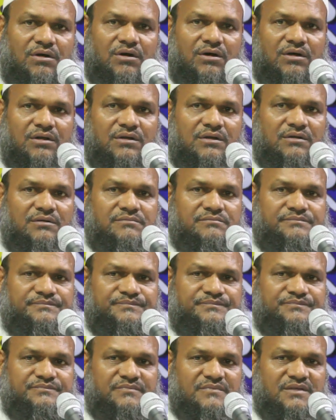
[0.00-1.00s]
قال
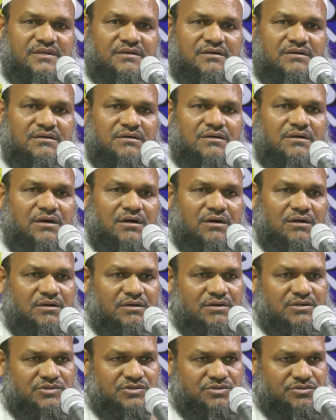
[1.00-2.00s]

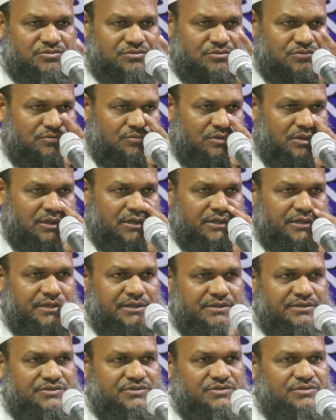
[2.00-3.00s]
قال رسول
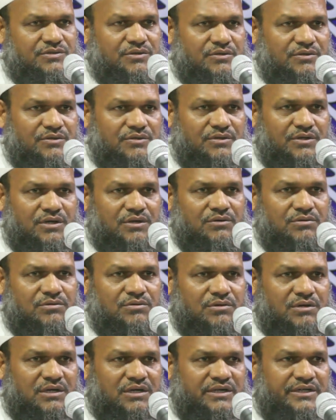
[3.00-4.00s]
الله صلى
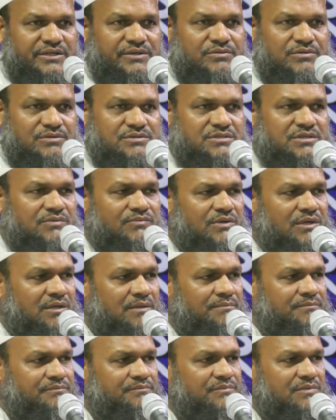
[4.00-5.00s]
الله عليه
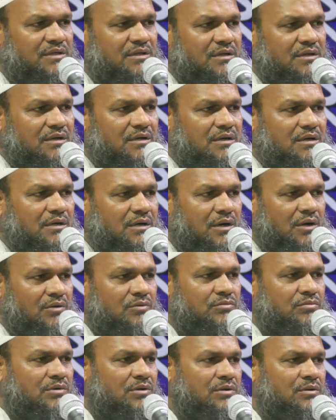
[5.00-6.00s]
وسلم
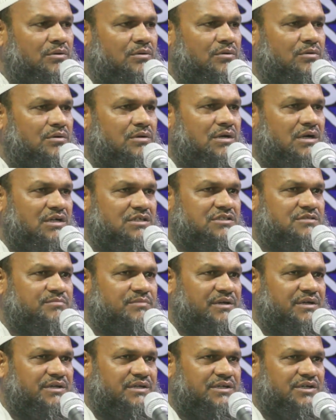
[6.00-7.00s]
اول
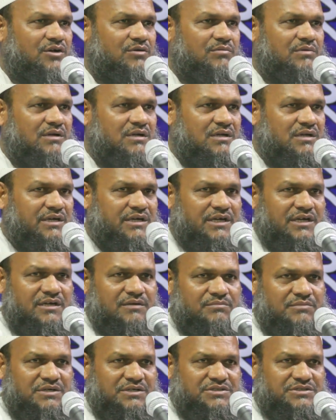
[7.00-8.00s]
خصمين يوم
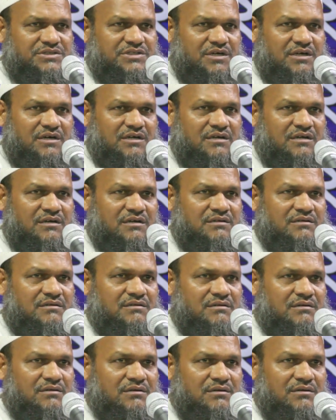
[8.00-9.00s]
القيامه جاران
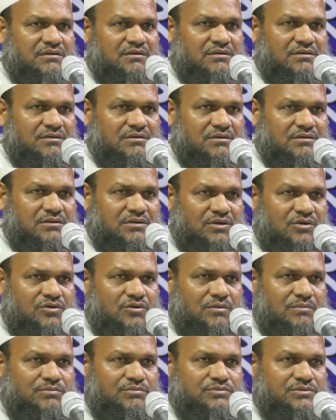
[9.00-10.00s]

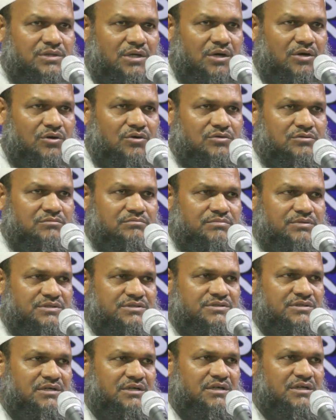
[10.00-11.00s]
রাহাব দাউদ
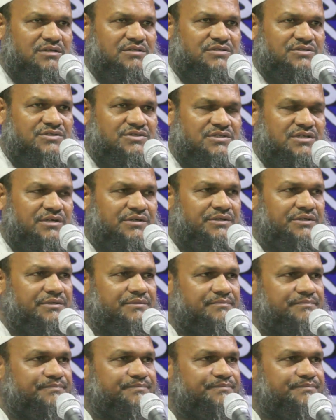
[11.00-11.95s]
বেসানাদ ইসাহি